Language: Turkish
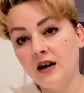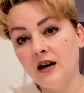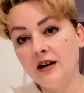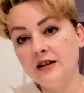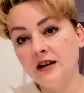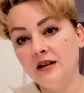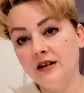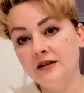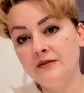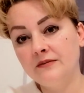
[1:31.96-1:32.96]

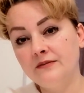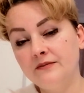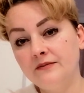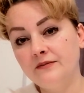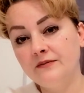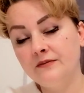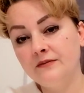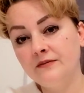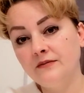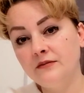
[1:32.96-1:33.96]
aynalı.
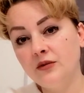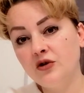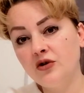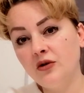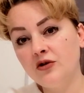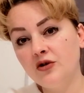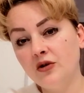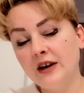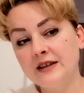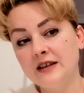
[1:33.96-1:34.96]
Bu çok
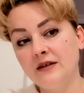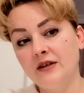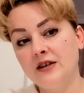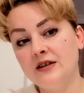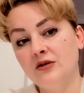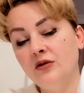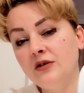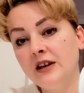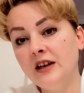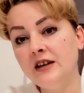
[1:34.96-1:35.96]
çok eski
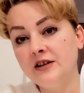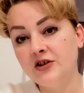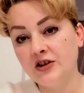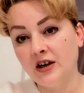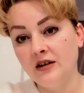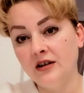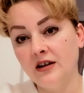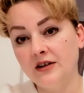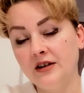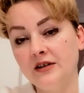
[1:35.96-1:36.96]
versiyon. ilk
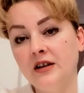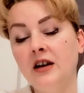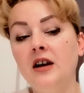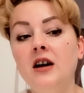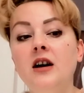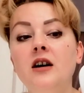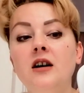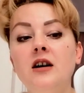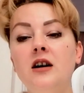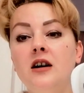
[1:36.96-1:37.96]
çıkanlardan.
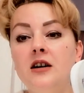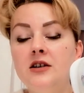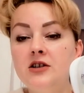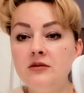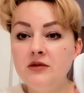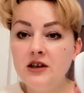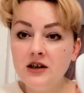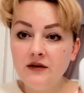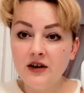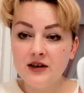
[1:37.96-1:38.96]
E, şimdi
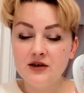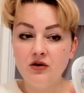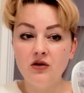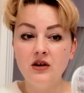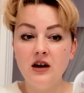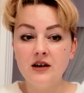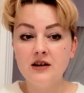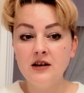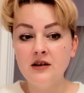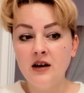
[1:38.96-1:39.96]
yeni
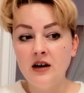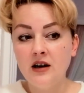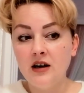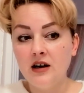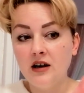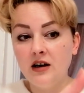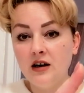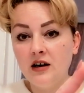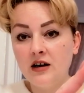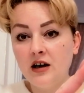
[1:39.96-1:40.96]
versiyonlardan
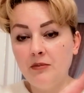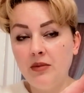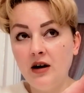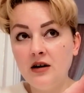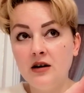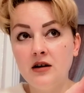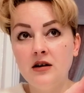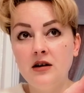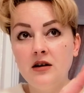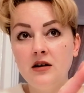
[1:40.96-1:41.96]
e, kapak e,
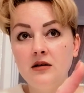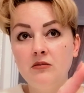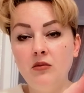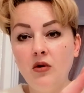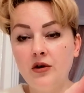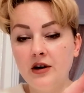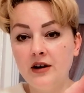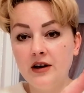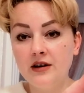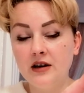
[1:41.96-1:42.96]
mor
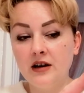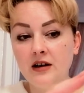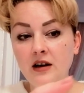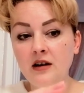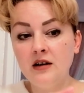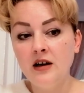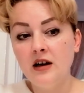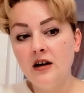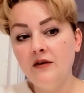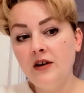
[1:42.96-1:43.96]
rengiyle
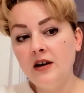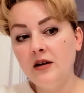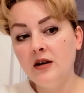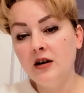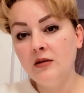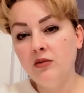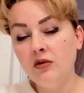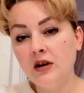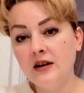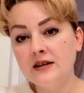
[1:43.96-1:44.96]
ve e,
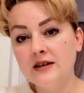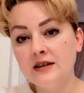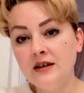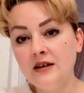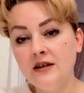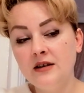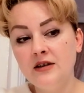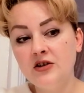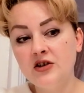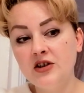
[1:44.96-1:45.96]
burası
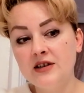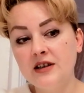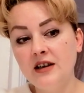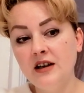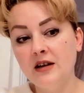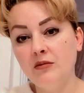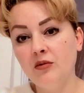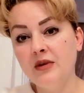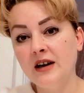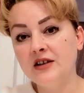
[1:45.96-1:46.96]
çizgiler
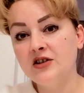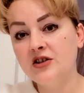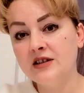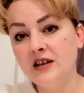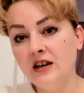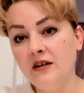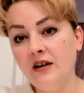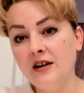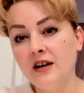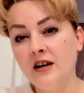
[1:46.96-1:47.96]
bu beyaz çizgiler
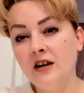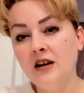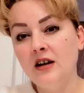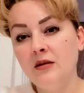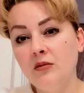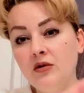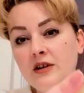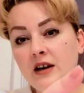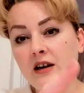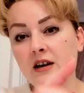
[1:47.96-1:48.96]
var ya bu
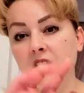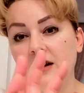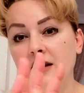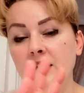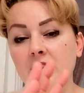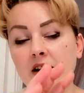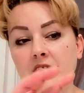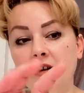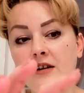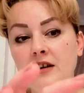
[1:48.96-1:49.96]
da e, lila
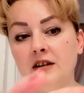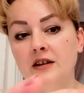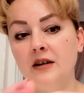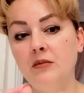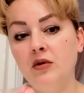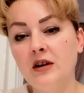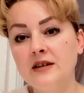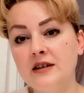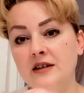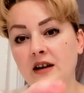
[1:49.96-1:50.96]
renginde
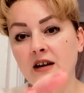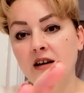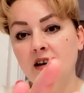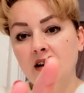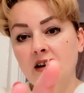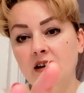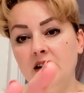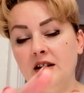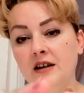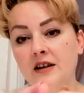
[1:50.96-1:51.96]
burası da
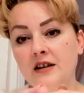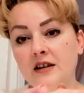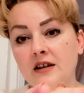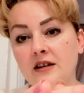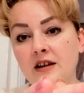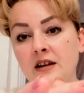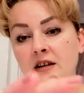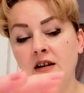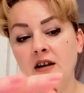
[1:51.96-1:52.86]
lila renginde